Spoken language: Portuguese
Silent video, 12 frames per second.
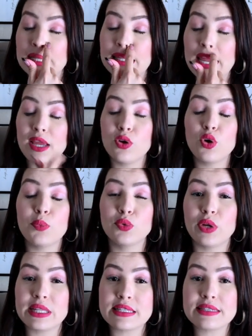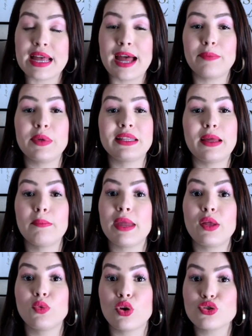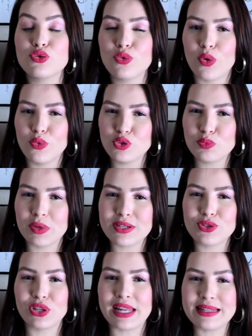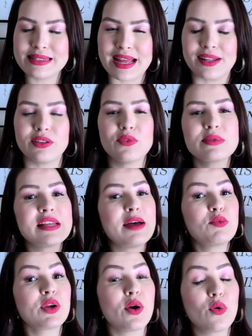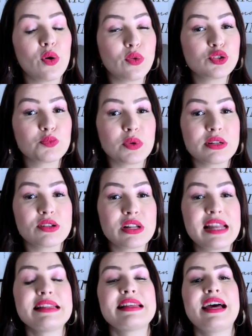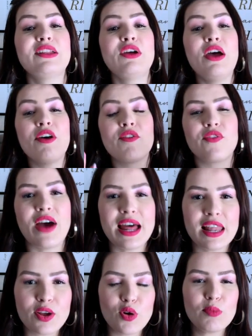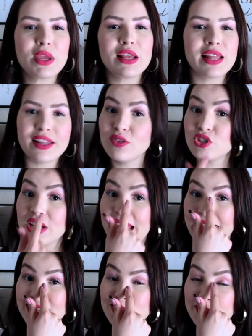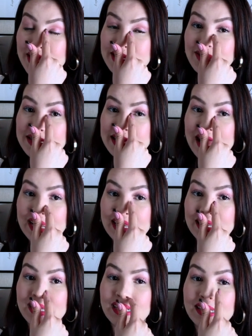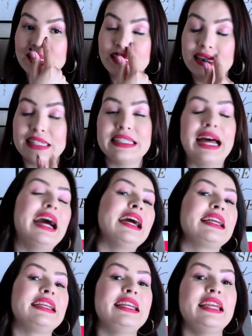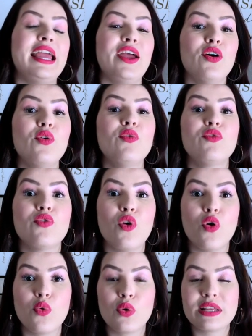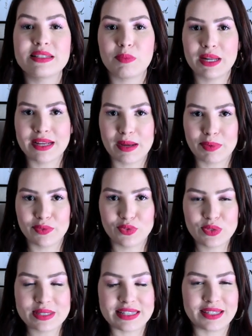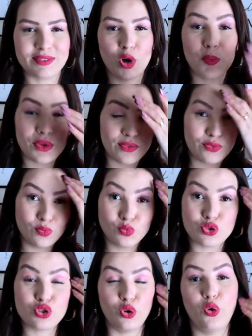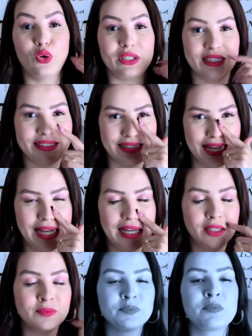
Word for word: tem grupo do WhatsApp e também o nosso coach personalizado. Não sabe o que é o coach personalizado? Fala comigo lá no direct mesmo do Instagram, tá? Que eu vou explicar para você como que funciona, tá?